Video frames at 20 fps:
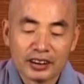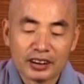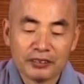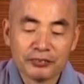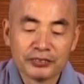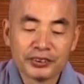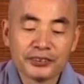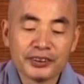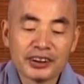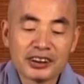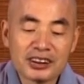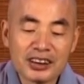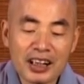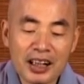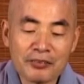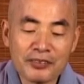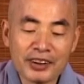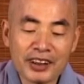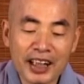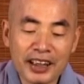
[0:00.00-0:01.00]
那么，作为
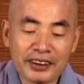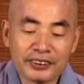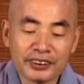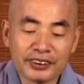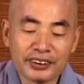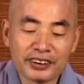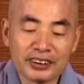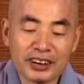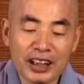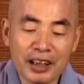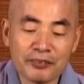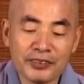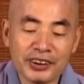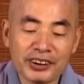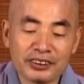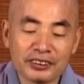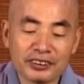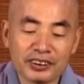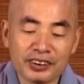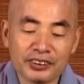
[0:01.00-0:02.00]
沙弥来说，沙弥
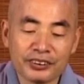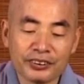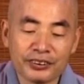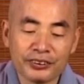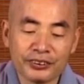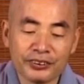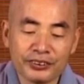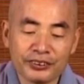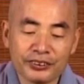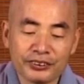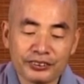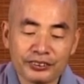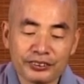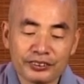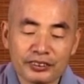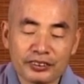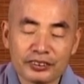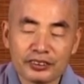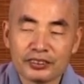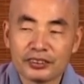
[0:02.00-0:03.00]
就是
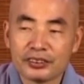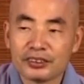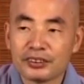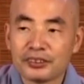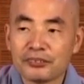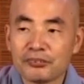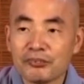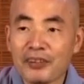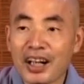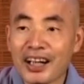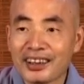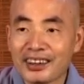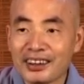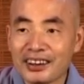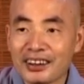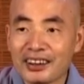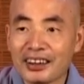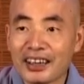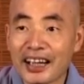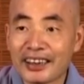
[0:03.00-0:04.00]
有缦
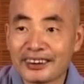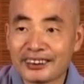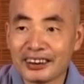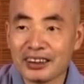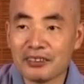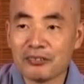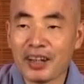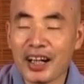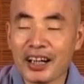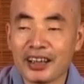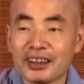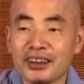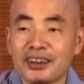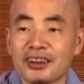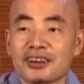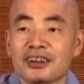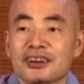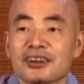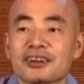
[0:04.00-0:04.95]
衣两件，缦衣